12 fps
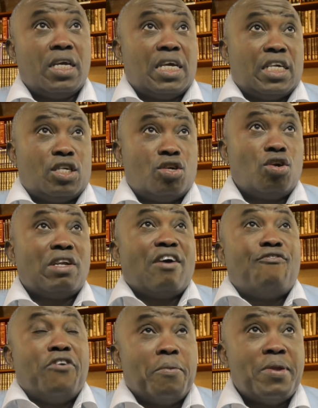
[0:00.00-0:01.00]
Question
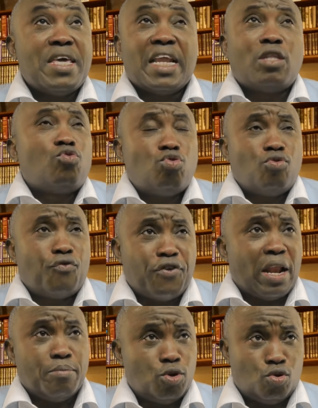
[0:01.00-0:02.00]
d'affaiblir, il a toujours
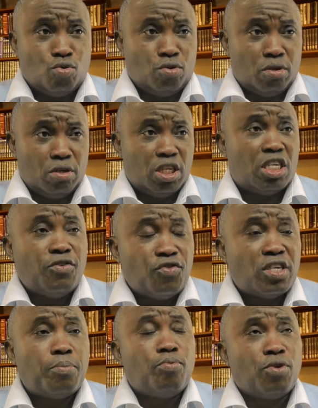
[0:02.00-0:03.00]
fait la même chose,
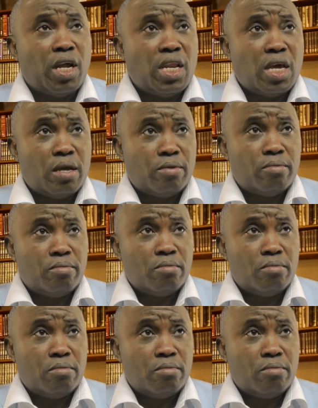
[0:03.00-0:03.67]
diviser pour régner.